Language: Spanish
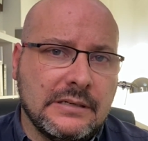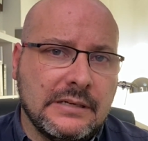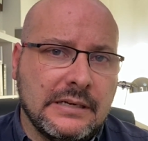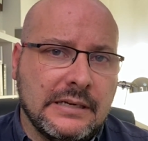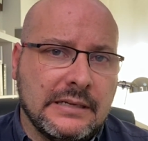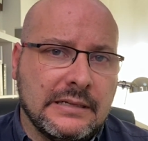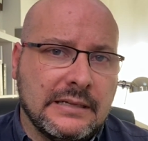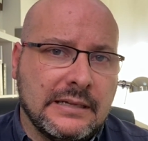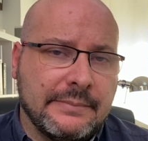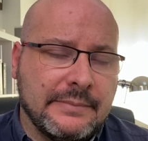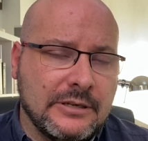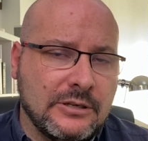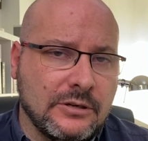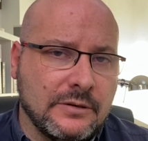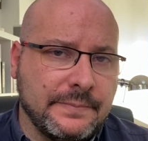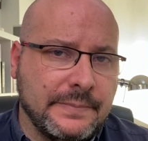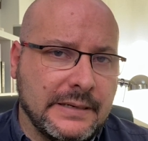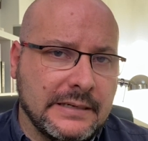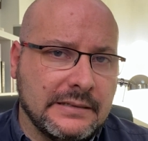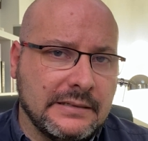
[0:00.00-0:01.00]
en la
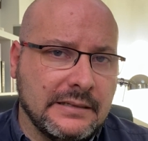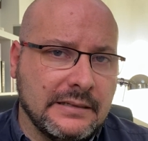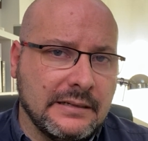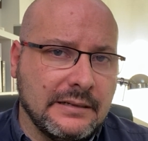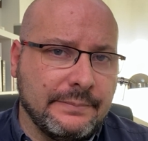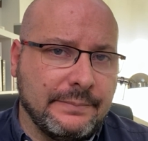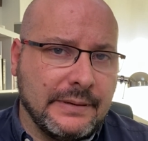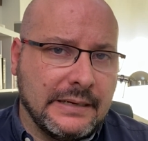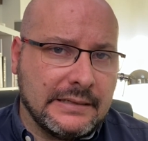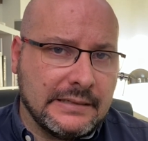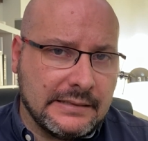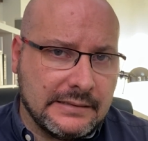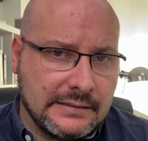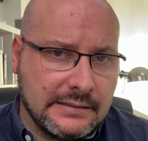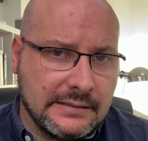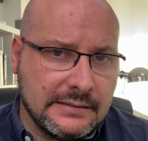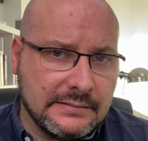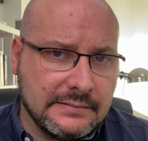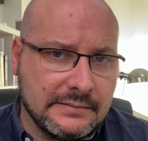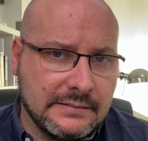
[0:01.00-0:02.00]
mayor parte del planeta.